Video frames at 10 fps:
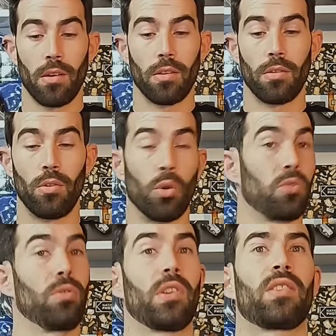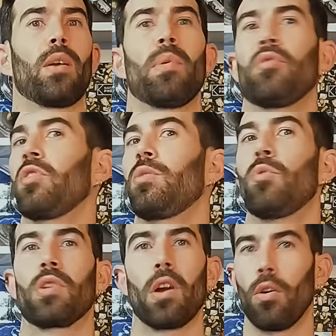Euh, le résultat sera pas
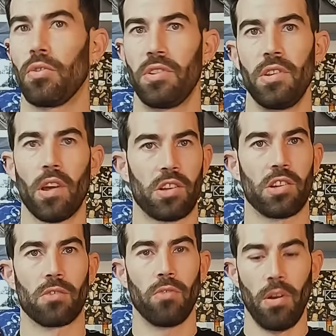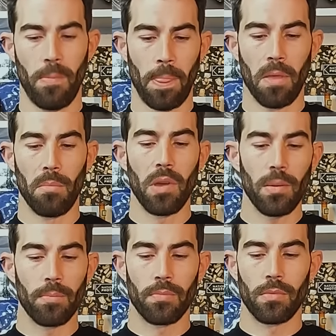forcément garanti à chaque fois,
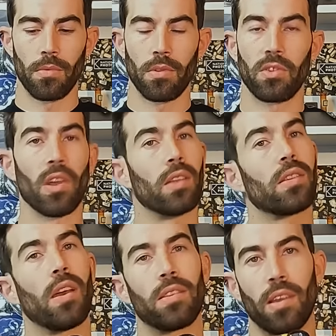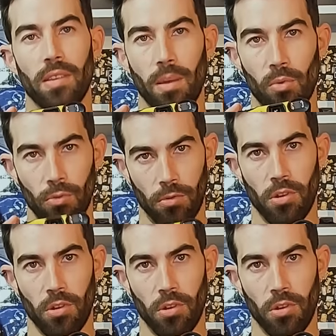mais c'est un très très très bon